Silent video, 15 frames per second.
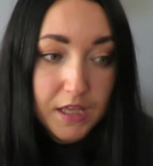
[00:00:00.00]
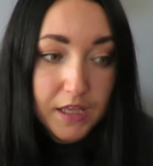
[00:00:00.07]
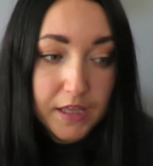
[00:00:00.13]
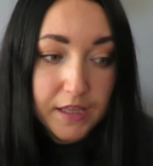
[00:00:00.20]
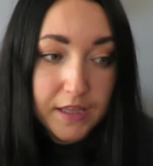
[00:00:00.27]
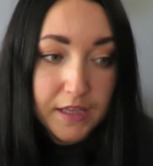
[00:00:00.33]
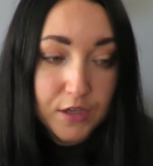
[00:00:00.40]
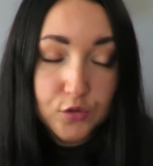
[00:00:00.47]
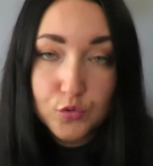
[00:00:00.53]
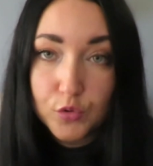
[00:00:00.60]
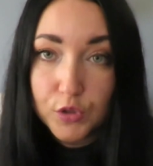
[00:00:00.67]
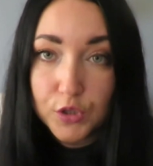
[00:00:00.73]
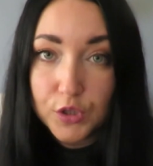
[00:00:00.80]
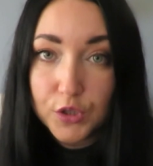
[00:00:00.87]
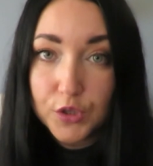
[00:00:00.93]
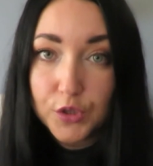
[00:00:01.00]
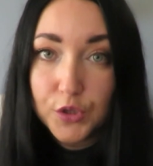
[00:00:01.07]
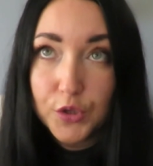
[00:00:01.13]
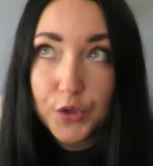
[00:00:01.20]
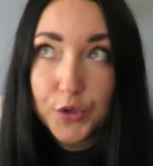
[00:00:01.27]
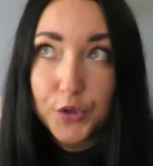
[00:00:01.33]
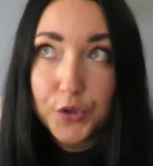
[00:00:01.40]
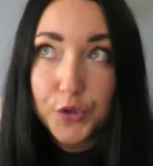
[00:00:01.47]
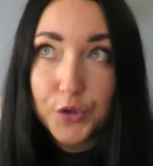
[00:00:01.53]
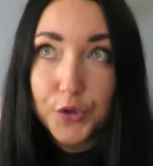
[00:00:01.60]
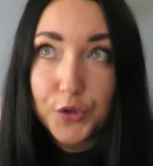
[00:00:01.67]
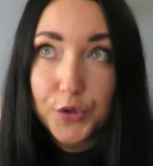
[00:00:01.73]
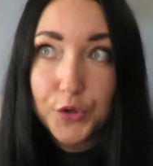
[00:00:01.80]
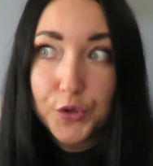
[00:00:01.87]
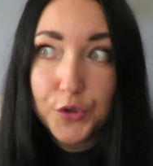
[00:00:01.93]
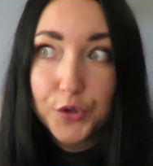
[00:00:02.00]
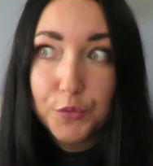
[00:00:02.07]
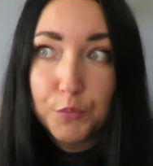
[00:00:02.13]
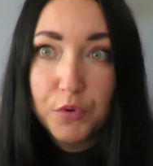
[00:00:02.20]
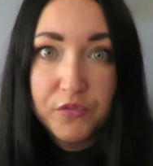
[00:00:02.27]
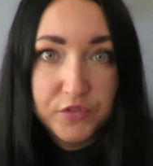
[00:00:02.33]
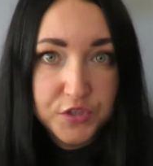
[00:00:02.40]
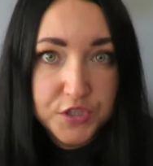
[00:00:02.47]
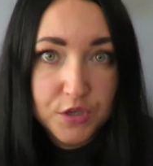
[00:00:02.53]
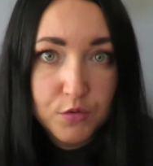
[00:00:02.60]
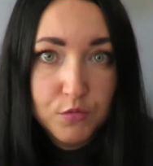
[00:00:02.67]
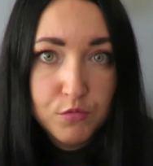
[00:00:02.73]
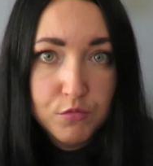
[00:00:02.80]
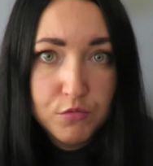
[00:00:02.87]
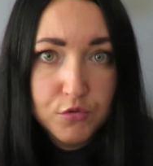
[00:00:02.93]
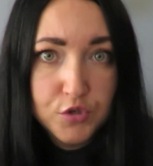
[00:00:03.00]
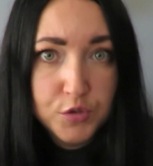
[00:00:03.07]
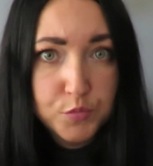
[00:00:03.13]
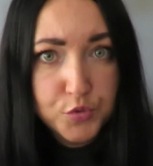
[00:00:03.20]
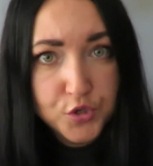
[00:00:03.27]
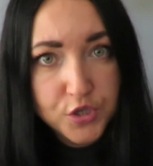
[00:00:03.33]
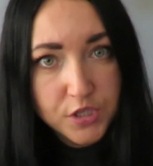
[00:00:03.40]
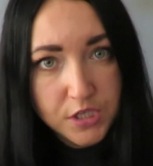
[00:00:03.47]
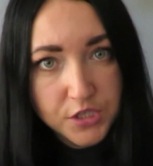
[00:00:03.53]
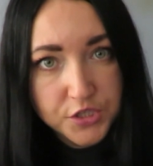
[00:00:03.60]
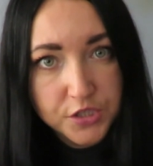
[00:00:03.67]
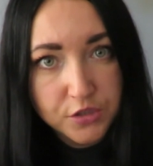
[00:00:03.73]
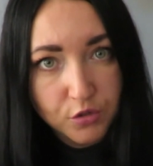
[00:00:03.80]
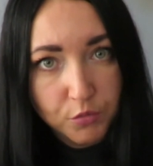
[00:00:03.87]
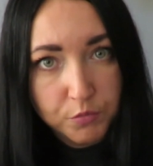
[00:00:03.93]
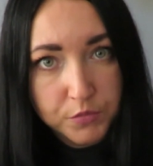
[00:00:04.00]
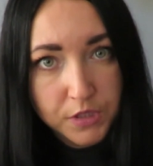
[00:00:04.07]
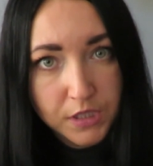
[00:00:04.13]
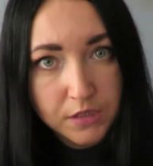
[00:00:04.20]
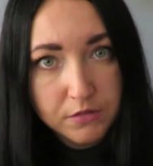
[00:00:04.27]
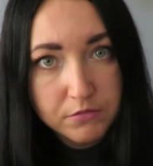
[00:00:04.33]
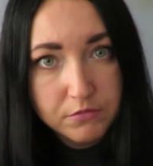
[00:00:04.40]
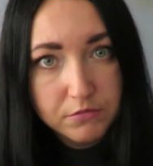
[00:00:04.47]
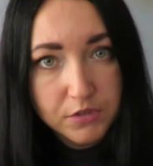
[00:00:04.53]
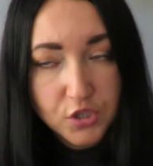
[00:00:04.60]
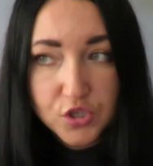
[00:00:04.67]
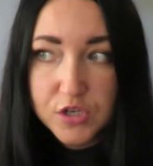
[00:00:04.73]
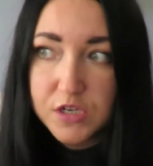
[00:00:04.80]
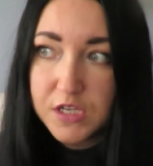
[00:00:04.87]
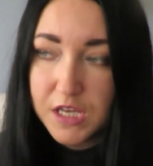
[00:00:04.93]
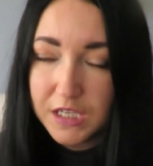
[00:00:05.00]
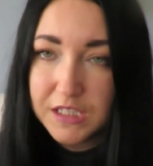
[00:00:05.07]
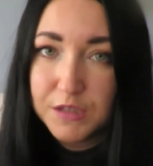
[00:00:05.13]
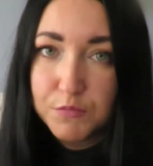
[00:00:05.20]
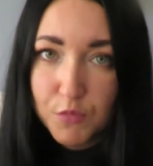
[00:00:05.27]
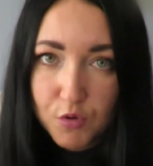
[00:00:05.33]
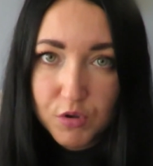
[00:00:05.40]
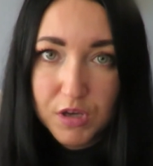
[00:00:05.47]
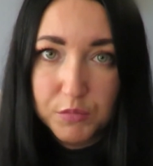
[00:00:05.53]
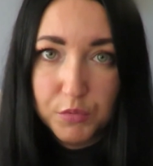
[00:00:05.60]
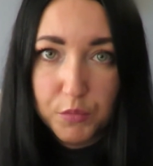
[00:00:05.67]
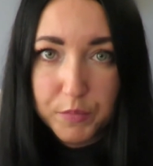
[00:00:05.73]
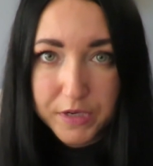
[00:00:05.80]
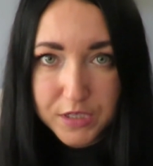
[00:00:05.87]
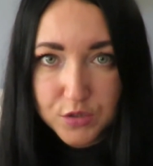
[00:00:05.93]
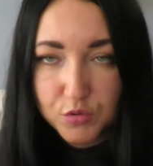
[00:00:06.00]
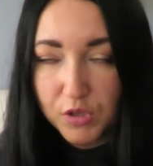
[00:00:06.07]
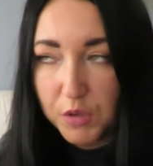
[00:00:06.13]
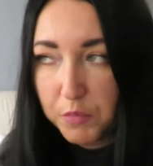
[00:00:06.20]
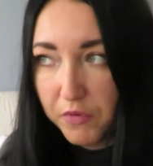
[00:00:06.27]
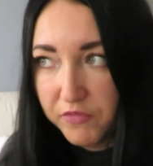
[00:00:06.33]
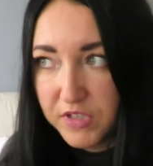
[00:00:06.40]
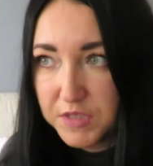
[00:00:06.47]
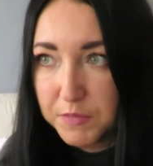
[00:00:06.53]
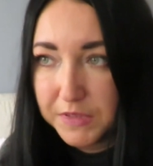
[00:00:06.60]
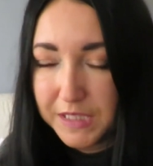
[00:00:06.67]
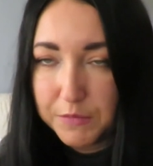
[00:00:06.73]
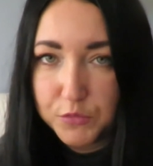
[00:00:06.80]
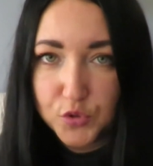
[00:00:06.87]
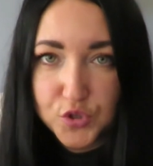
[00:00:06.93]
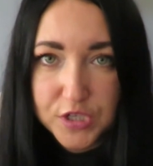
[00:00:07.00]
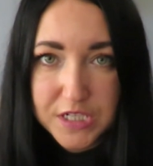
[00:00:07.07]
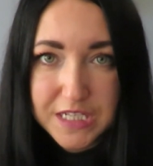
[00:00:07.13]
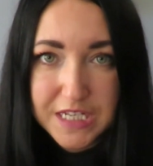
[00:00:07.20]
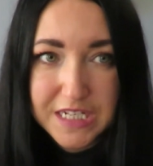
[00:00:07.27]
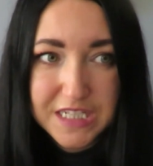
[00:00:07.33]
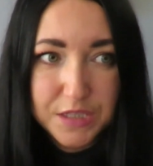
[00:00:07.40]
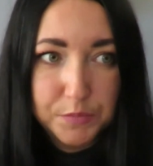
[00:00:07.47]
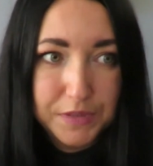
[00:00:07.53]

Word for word: e, który powiedział, że przyjedzie do mnie, jeżeli ja nie mogę, bo pracuję powiedzmy nam do 16,